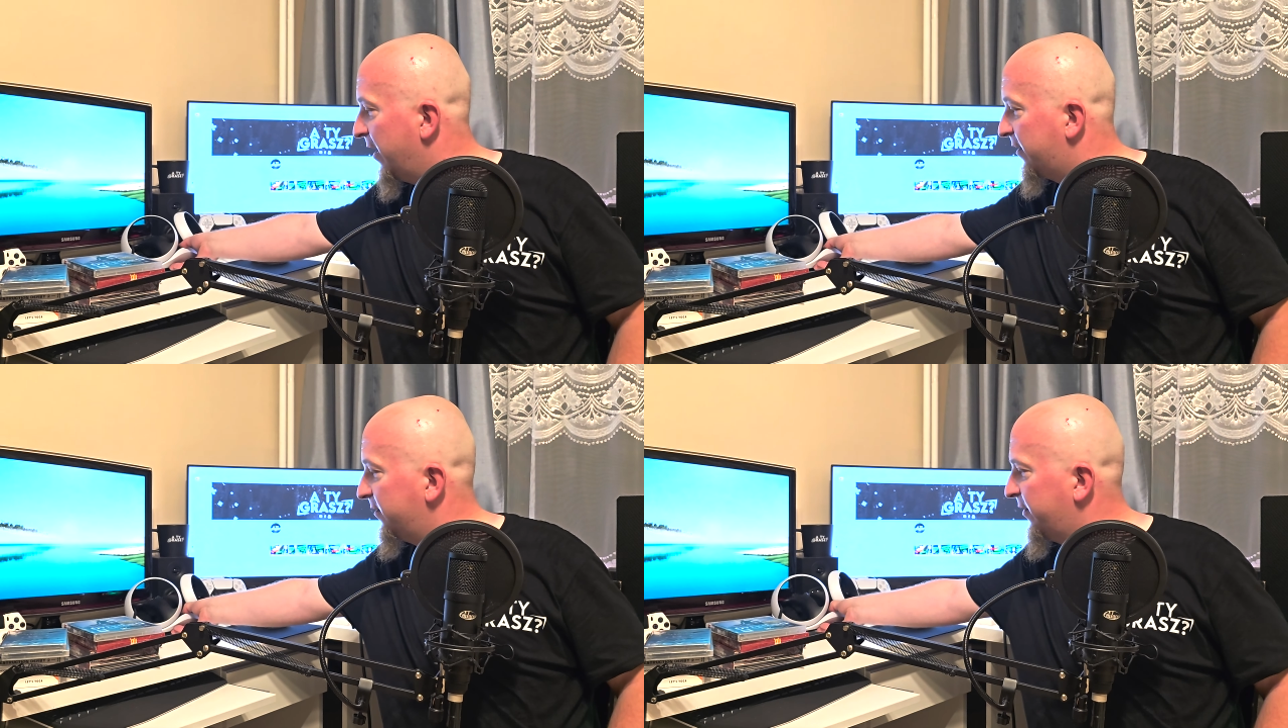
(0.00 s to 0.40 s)

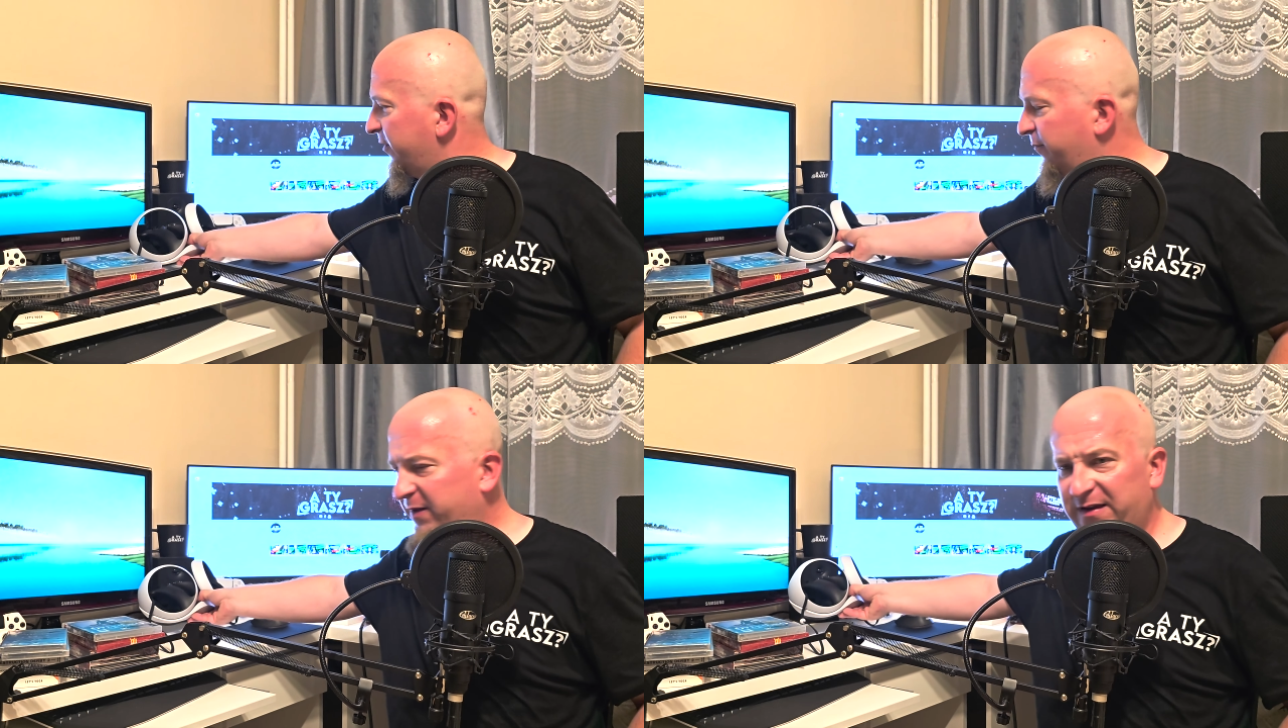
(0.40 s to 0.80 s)
nawet no,
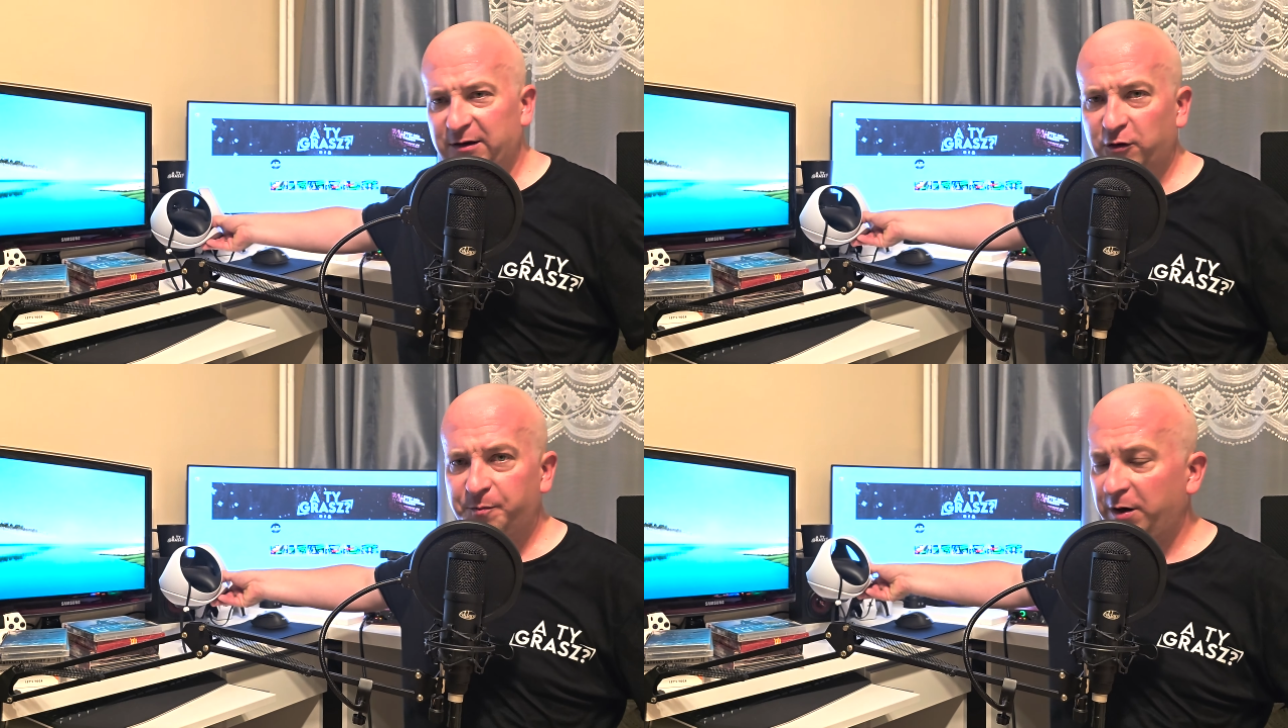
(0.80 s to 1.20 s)

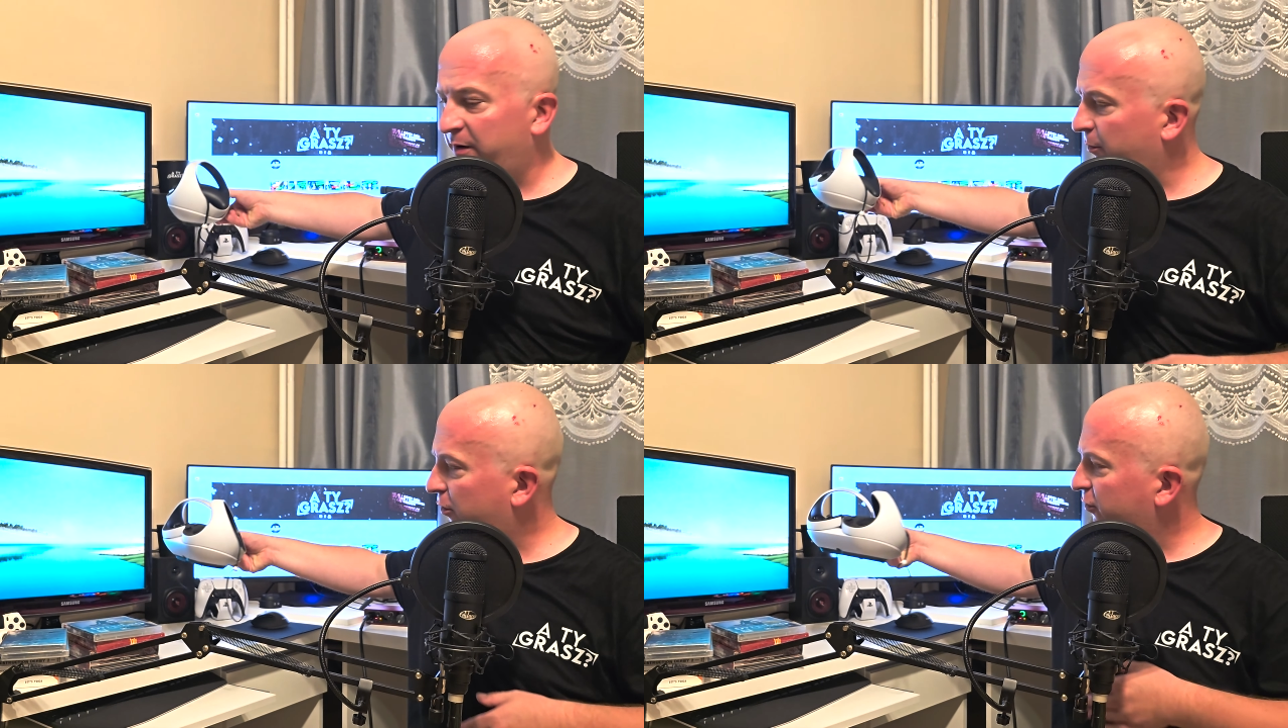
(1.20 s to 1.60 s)
specjalnie
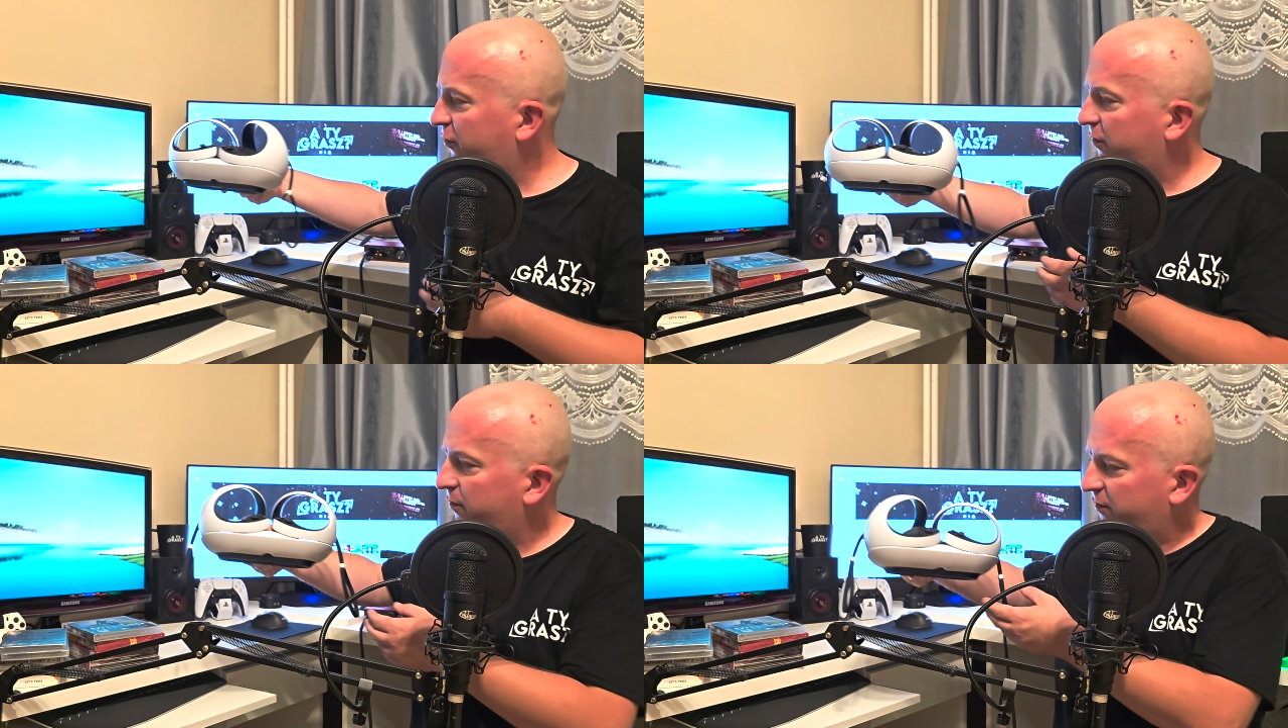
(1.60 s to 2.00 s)
odpiąłem od
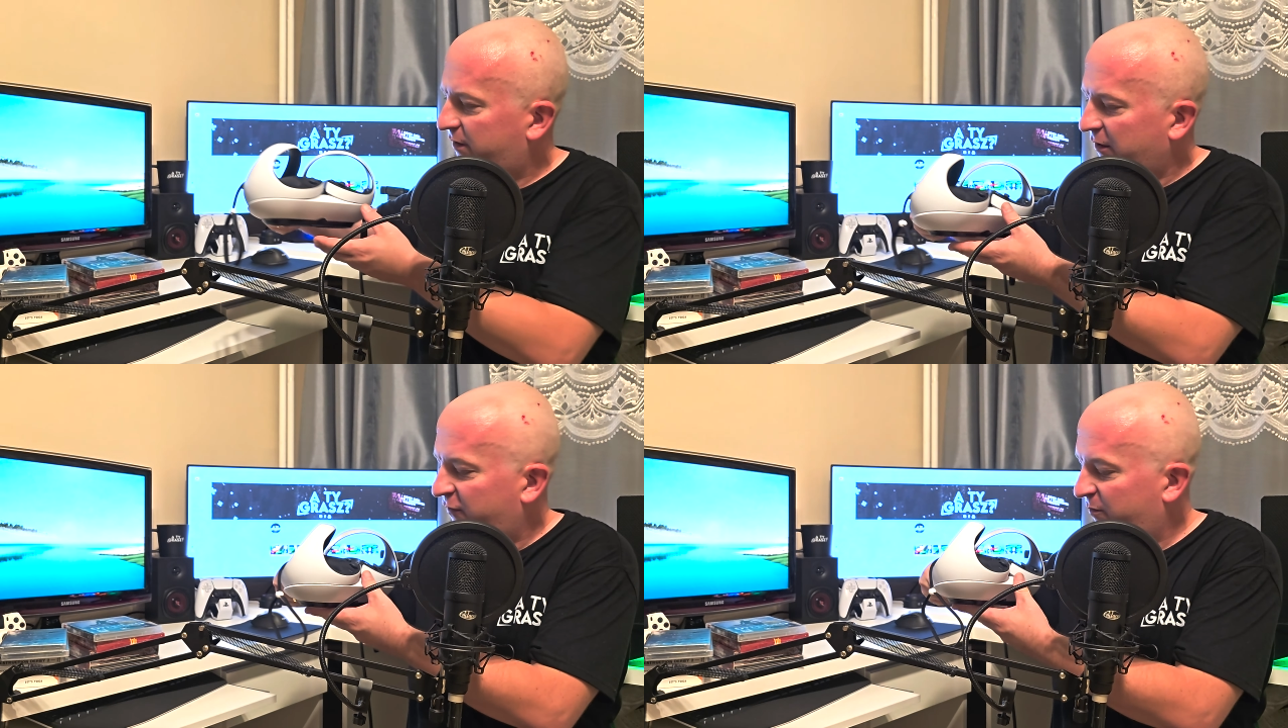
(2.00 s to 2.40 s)

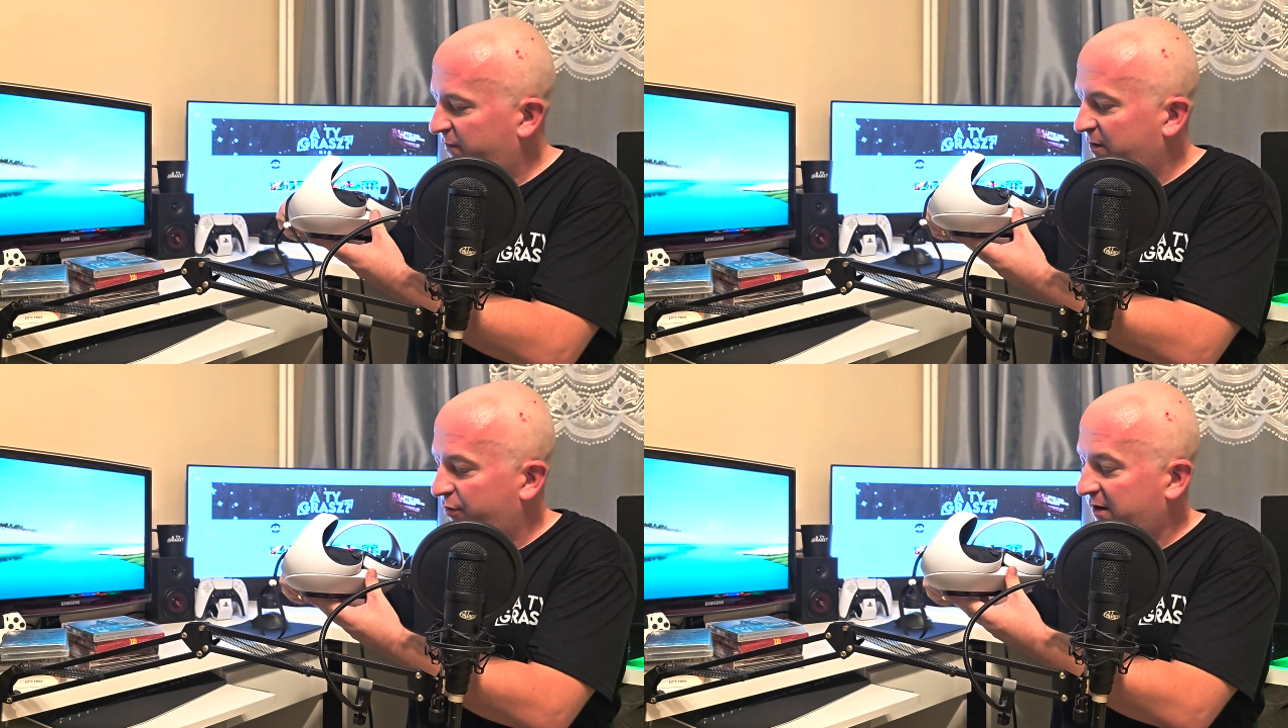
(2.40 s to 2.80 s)
tego, żeby
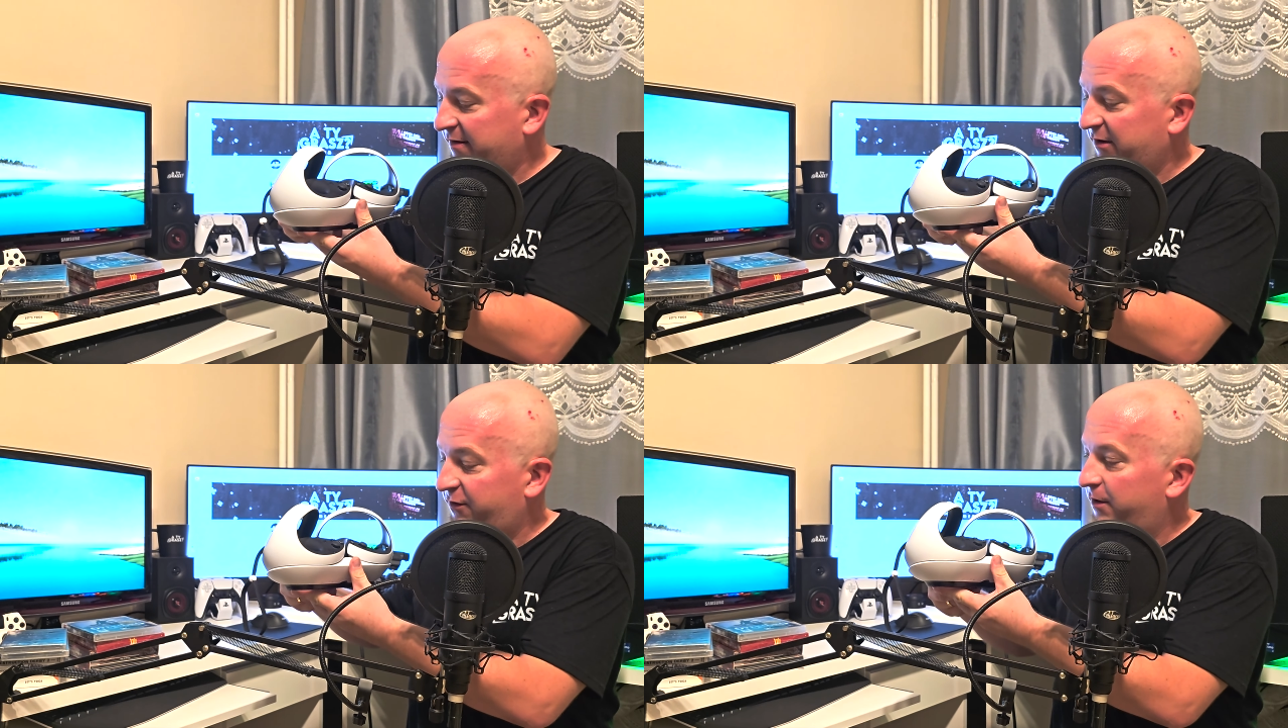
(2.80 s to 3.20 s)
Wam
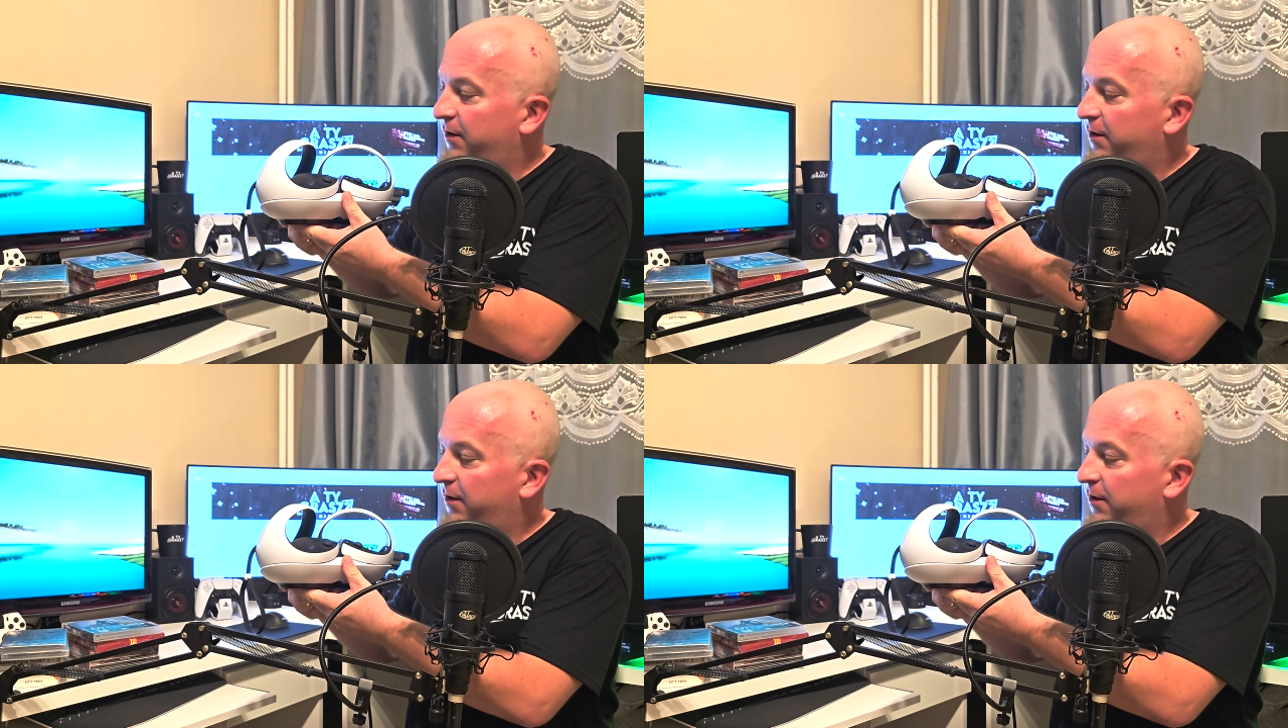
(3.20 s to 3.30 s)
pokazać.